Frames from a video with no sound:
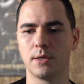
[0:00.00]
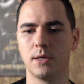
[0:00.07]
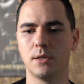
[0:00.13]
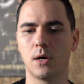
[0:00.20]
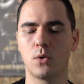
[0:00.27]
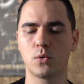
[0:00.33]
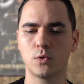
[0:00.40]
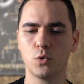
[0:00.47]
Geht
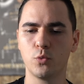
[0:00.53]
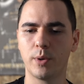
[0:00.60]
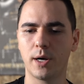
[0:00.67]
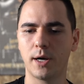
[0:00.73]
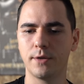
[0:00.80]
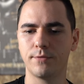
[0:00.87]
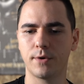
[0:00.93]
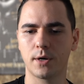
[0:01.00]
auch super
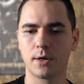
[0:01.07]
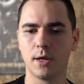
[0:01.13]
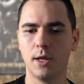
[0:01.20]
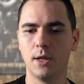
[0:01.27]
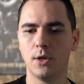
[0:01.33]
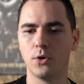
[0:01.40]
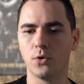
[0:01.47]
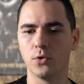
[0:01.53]
einfach
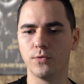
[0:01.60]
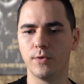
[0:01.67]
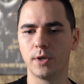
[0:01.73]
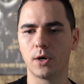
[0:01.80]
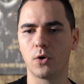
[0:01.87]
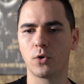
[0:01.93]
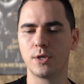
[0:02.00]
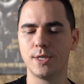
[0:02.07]
und wird
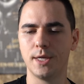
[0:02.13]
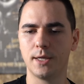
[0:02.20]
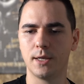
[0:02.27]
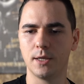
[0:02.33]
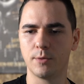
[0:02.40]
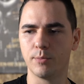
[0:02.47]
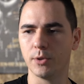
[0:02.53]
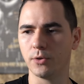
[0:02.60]
auch
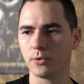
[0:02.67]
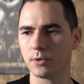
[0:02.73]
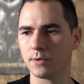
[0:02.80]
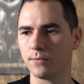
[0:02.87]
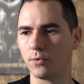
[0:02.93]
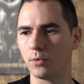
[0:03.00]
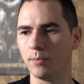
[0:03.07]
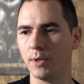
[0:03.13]
täglich
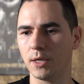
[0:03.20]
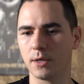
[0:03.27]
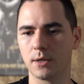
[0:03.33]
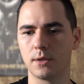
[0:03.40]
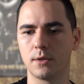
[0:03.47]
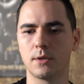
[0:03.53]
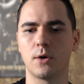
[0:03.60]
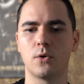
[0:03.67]
benutzt von
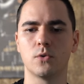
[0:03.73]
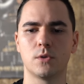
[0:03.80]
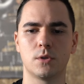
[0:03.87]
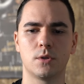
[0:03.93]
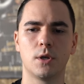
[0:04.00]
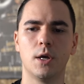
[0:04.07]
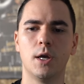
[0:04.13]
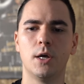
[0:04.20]
mehreren tausend